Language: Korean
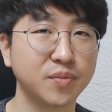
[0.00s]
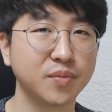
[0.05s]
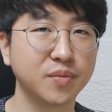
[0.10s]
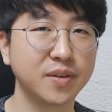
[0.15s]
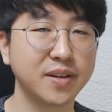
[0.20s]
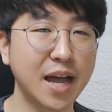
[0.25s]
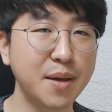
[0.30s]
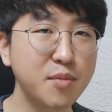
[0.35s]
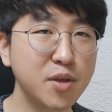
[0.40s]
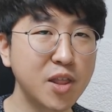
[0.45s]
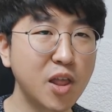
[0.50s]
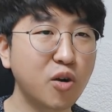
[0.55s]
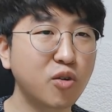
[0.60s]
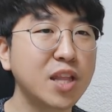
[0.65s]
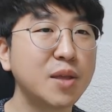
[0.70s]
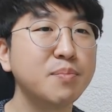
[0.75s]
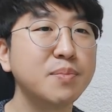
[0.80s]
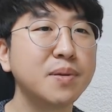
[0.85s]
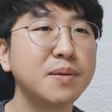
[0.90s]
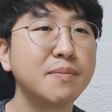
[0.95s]
라면하고
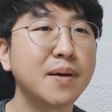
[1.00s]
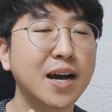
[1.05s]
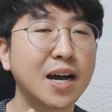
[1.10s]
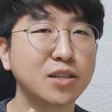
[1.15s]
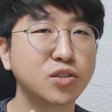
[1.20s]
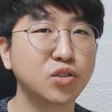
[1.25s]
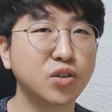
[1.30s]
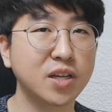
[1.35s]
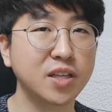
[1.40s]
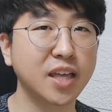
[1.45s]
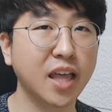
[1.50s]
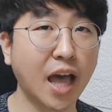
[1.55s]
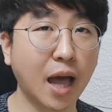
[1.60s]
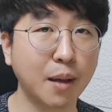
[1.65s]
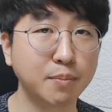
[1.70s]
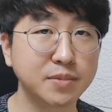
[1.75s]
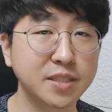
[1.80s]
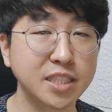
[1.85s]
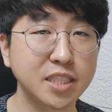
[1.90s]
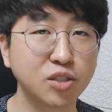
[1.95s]
냄비만 가져가는 게
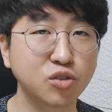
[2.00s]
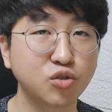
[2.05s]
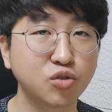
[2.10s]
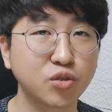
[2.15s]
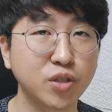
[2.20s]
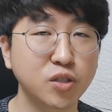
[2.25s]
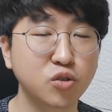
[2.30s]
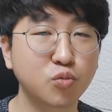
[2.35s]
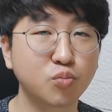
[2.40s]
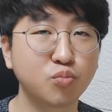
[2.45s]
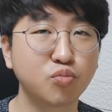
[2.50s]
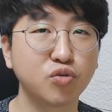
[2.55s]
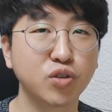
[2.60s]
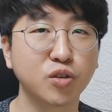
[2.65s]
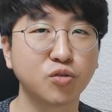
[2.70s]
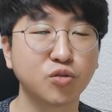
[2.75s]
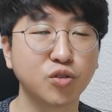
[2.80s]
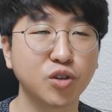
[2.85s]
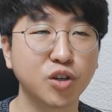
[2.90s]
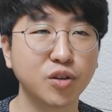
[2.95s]
갑진일주의
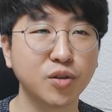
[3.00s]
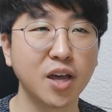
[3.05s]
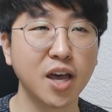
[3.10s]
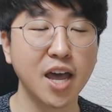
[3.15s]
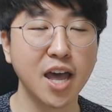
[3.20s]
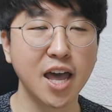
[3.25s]
소풍이고요.